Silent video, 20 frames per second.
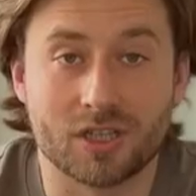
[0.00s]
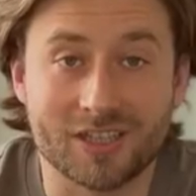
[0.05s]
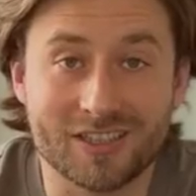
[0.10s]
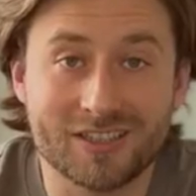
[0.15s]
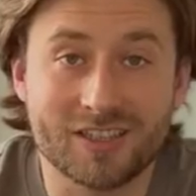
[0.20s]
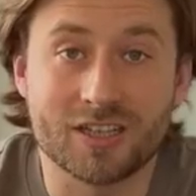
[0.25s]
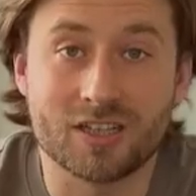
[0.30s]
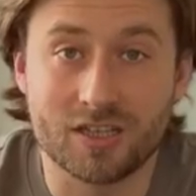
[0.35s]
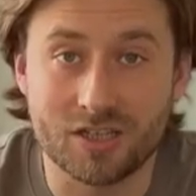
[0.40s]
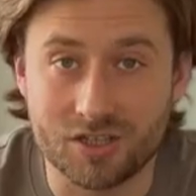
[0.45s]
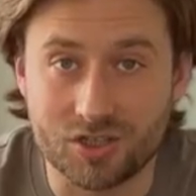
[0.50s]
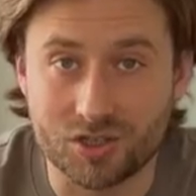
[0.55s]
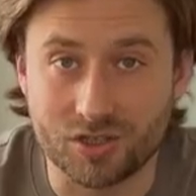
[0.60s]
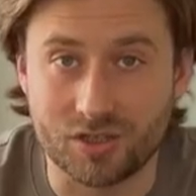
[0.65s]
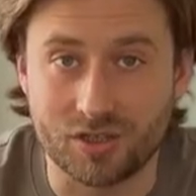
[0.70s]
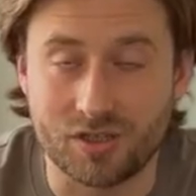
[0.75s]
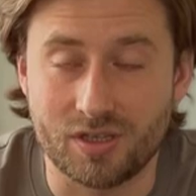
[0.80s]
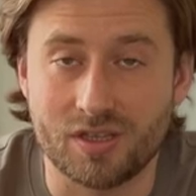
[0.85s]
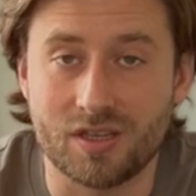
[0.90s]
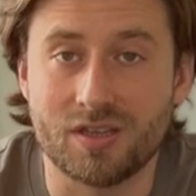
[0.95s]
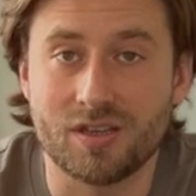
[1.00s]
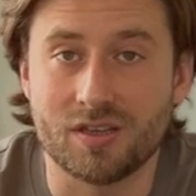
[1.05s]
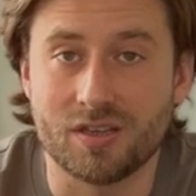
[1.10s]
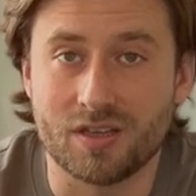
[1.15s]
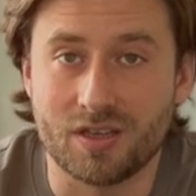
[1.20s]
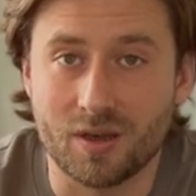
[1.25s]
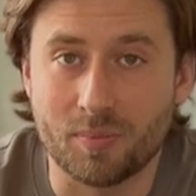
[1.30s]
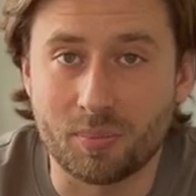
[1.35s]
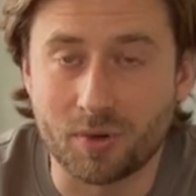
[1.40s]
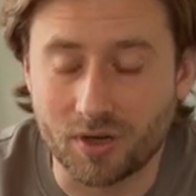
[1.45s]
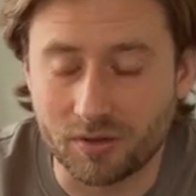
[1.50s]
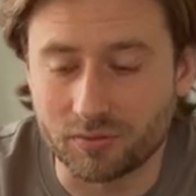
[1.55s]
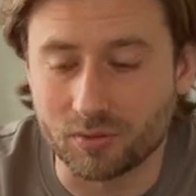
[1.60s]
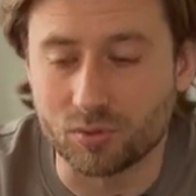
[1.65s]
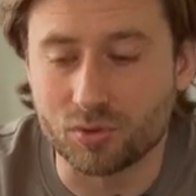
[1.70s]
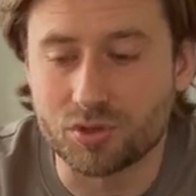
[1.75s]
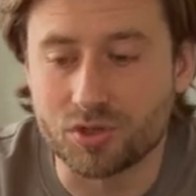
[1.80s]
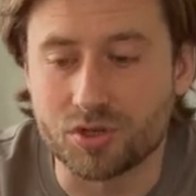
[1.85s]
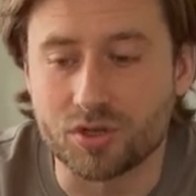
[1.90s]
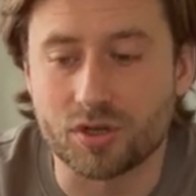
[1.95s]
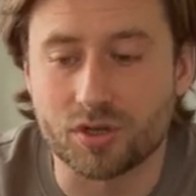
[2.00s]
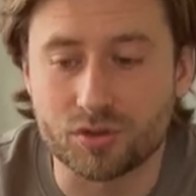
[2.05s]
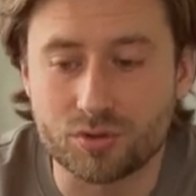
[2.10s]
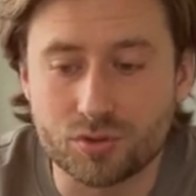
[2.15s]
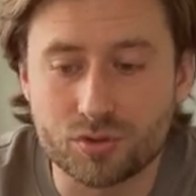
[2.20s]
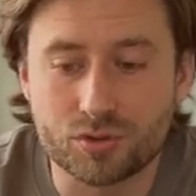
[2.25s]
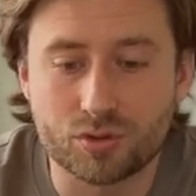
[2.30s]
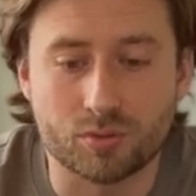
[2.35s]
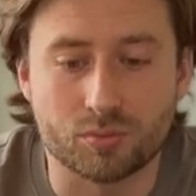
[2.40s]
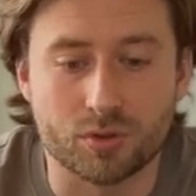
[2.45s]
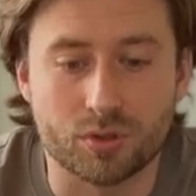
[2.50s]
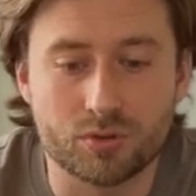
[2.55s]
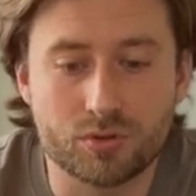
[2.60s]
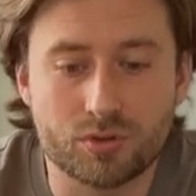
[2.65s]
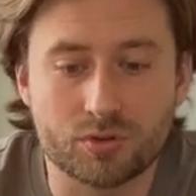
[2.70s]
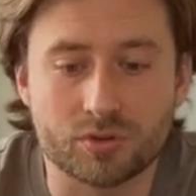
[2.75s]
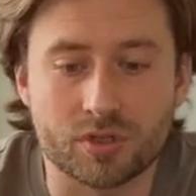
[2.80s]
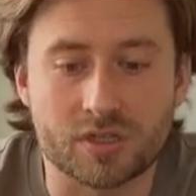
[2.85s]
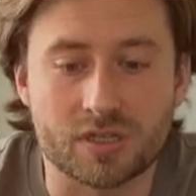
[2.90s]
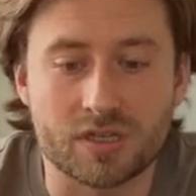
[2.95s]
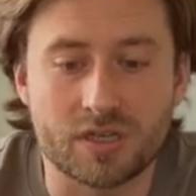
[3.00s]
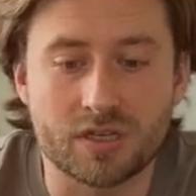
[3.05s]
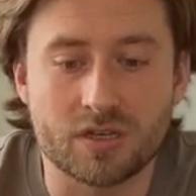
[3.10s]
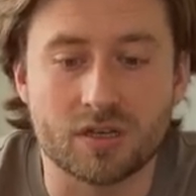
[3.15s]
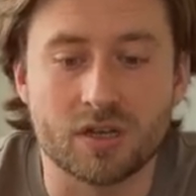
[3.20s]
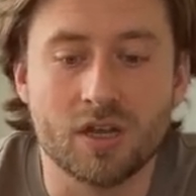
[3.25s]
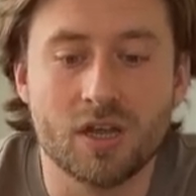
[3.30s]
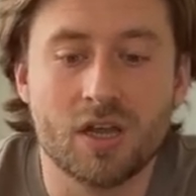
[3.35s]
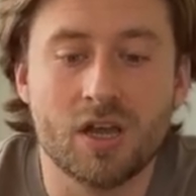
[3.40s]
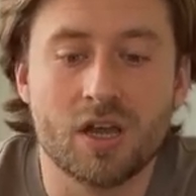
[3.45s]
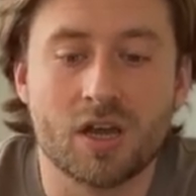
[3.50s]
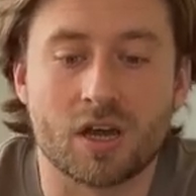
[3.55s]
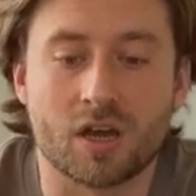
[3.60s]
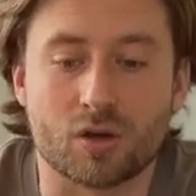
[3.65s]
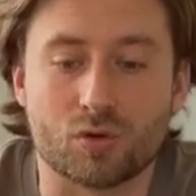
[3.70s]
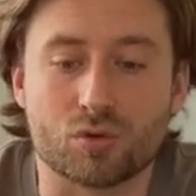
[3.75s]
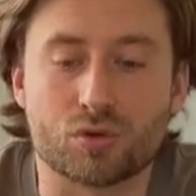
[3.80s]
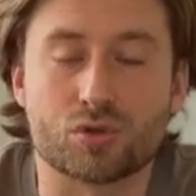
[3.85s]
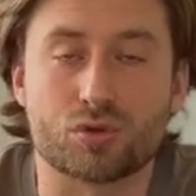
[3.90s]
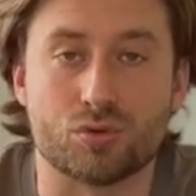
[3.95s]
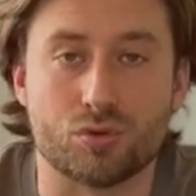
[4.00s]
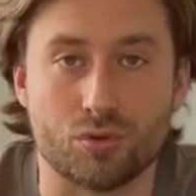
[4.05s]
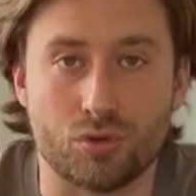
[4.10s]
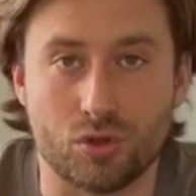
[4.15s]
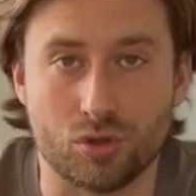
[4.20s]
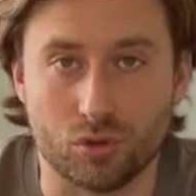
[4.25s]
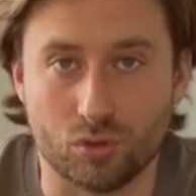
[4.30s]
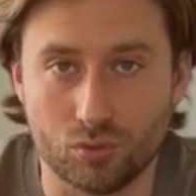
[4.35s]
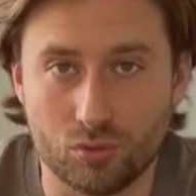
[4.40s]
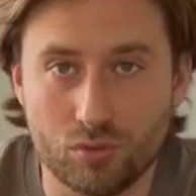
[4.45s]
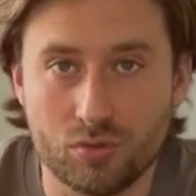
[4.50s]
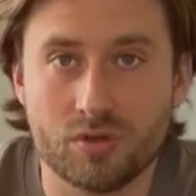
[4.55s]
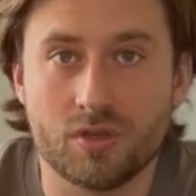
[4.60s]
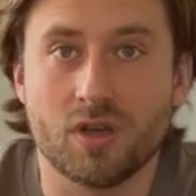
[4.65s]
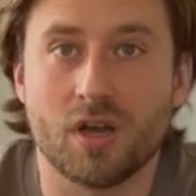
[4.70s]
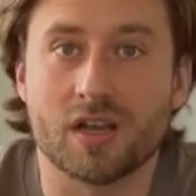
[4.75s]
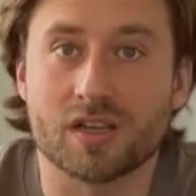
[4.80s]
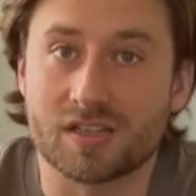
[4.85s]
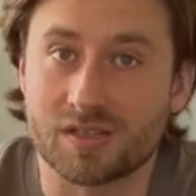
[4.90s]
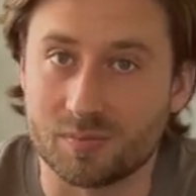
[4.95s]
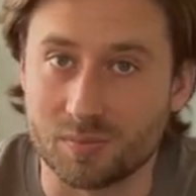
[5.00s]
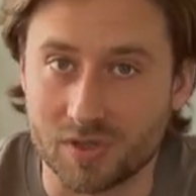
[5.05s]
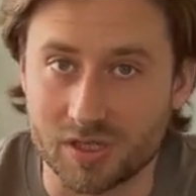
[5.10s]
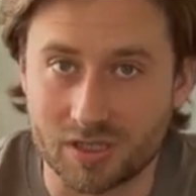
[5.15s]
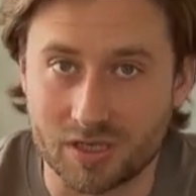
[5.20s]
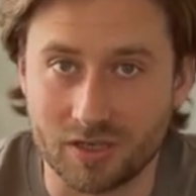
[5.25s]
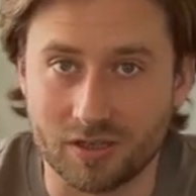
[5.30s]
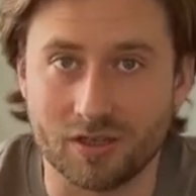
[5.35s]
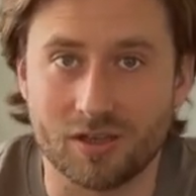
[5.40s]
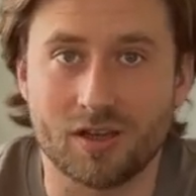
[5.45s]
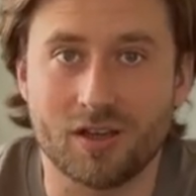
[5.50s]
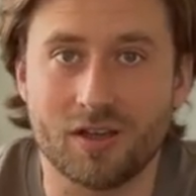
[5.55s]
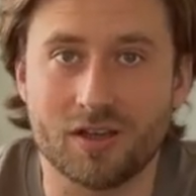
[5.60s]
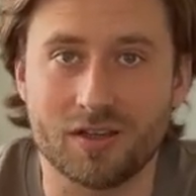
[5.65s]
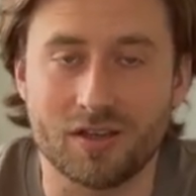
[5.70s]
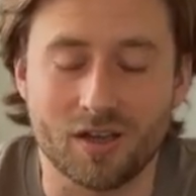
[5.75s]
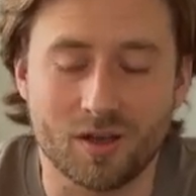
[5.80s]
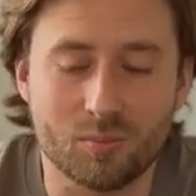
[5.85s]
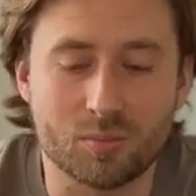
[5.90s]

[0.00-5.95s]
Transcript: Тренд отличный. И я правда очень хочу, чтобы люди у нас ели хорошую еду осмысленно, а не